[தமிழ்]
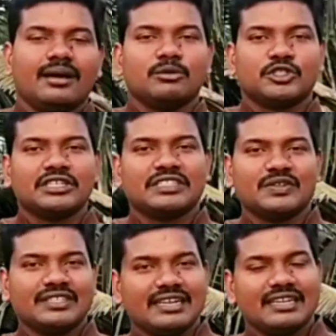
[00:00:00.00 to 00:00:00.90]
புத்தகத்தை
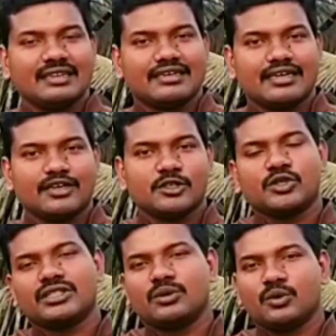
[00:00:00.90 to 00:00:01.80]
வந்து எழுதியிருக்கிறாங்க ஸோ
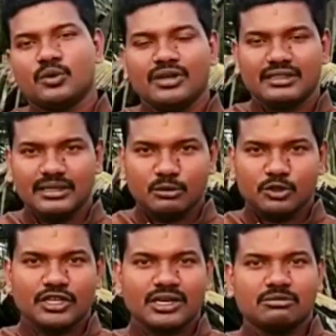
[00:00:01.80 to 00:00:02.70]
இந்த ஊ இந்த
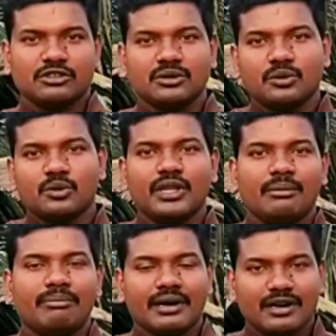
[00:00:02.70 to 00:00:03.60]
புத்தகம் வந்து
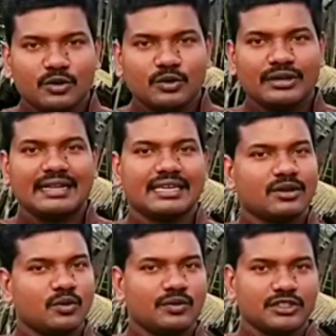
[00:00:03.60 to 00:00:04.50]
ஊழியம் பண்ணணும்னு நினைக்கிற
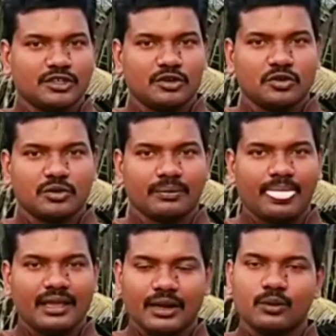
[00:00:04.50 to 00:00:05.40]
ஒவ்வொருத்தவங்களுக்கும்
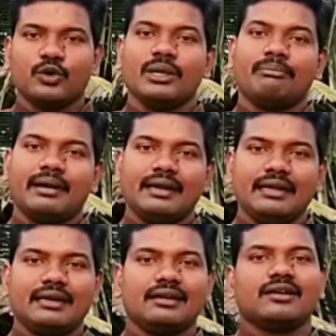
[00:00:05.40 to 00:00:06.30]
இல்லை ஊழியம்
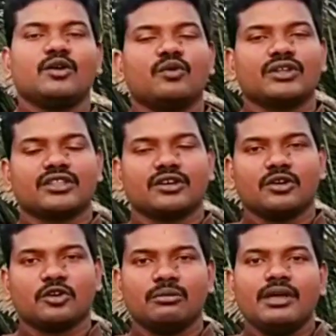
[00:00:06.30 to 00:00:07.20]
பண்ணிக்கிட்டு இருக்கிற
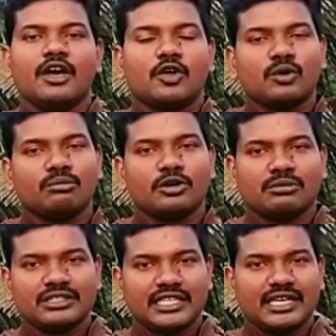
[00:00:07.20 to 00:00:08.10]
ஒவ்வொருத்தவங்களுக்கும் ரொம்ப
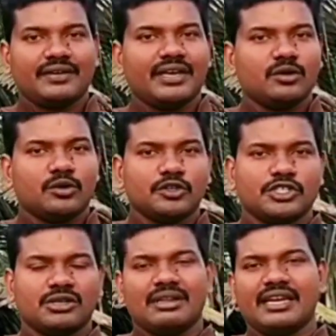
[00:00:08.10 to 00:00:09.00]
ரொம்ப தேவையான ஒரு
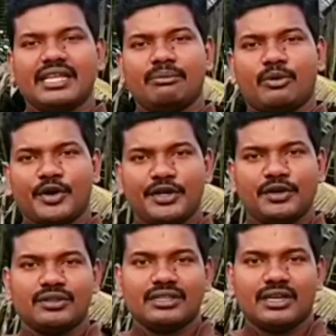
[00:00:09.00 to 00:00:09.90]
விஷயம் நிறைய
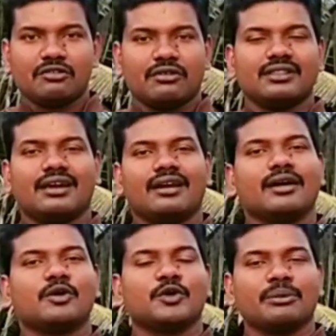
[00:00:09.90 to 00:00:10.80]
பாயிண்ட் வந்து அவங்க வந்து
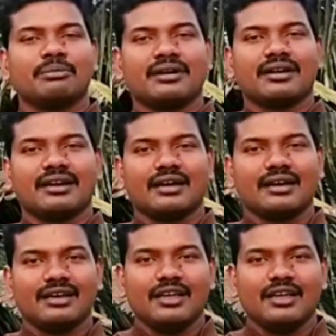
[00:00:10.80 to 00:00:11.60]
அழகாக குறிப்பிட்டிருக்கிறாங்க